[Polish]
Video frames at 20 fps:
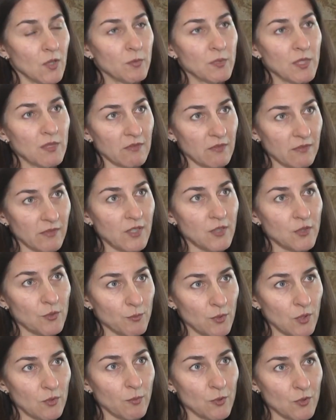
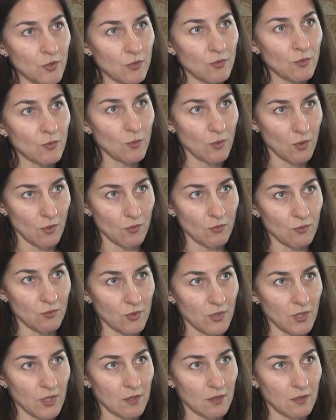Obserwowaliśmy od początku
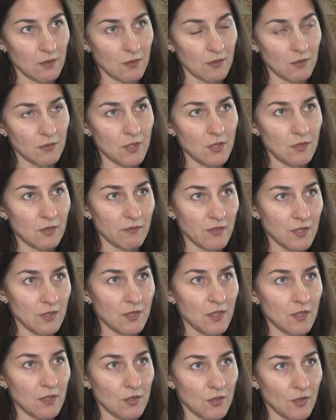roku, że e, nieco
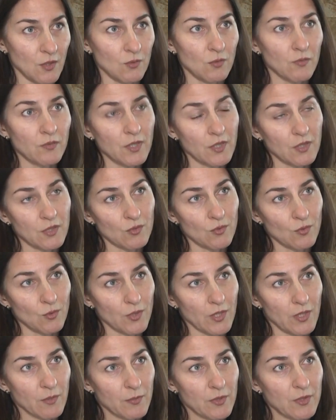więcej zgonów
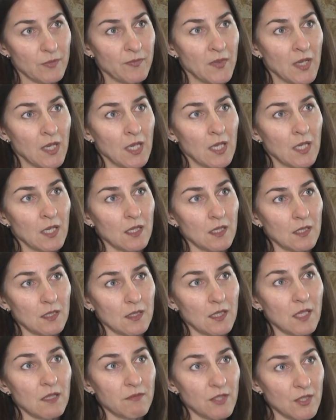rejestrujemy.
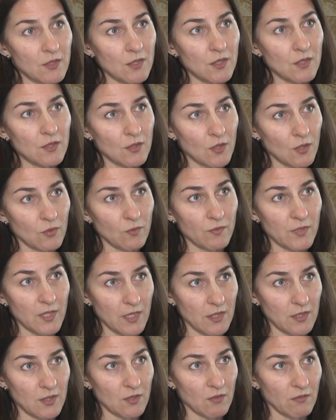E, najwięcej zgonów
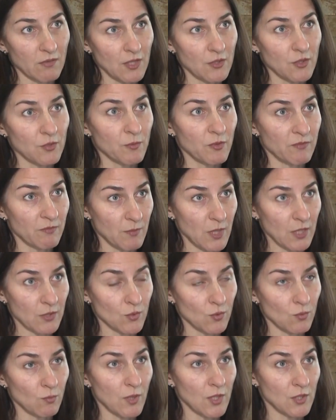zarejestrowaliśmy w
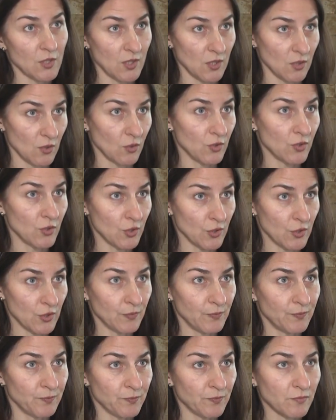marcu, bo aż
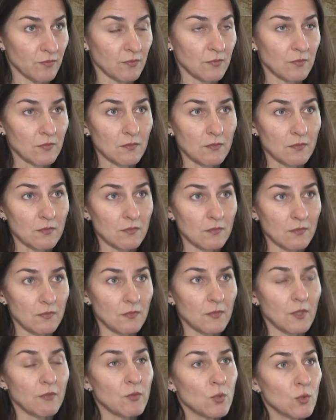103.
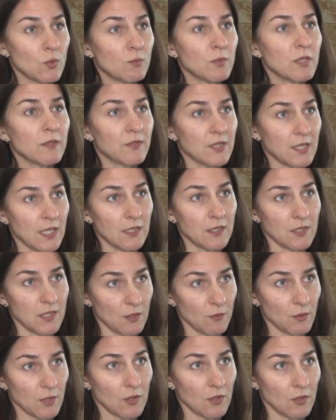Mm, w sumie w skali
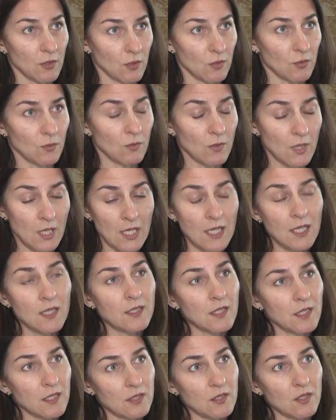całego roku
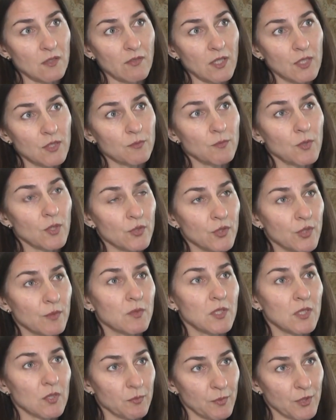zarejestrowaliśmy
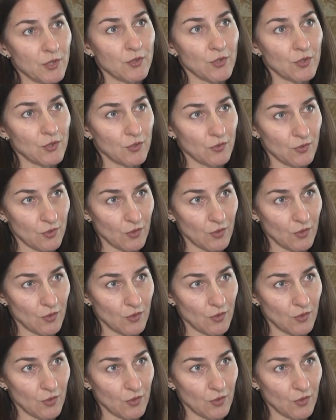850